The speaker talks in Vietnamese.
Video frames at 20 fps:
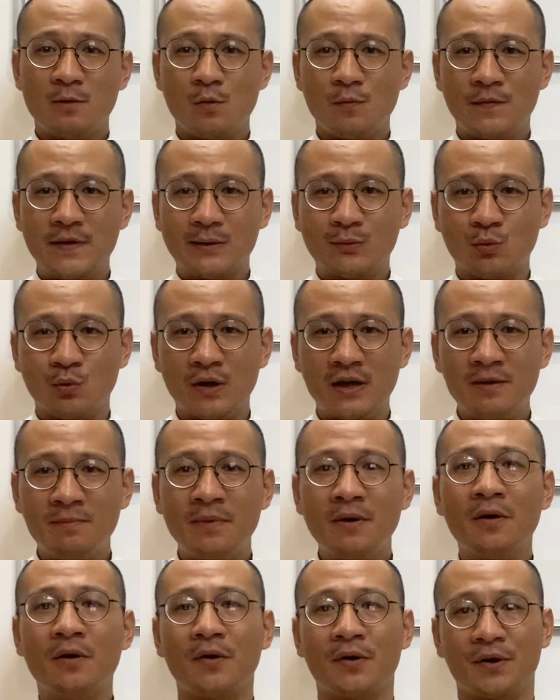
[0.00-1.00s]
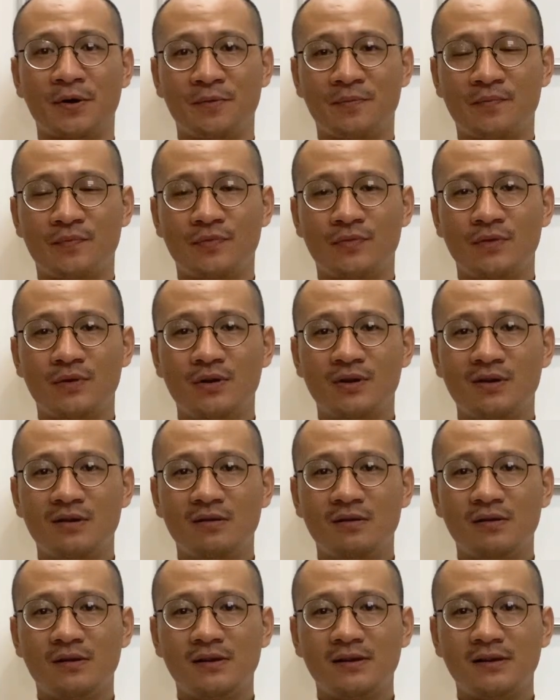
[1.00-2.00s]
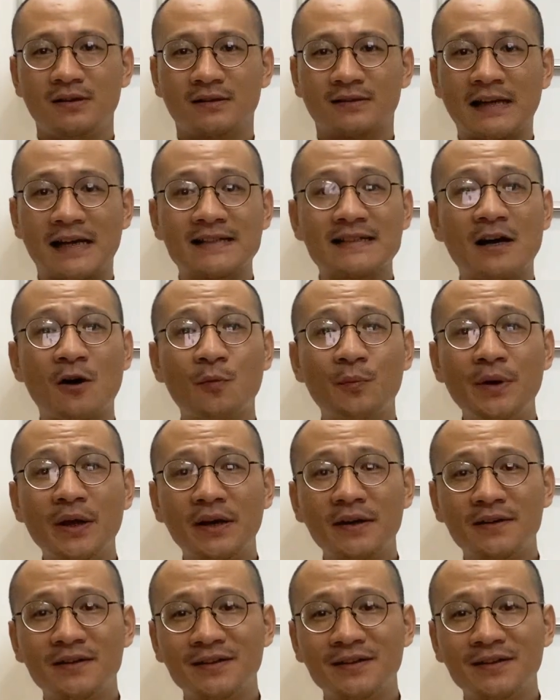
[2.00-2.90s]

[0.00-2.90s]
Vị thủ lĩnh mới hỏi, tại sao không biết?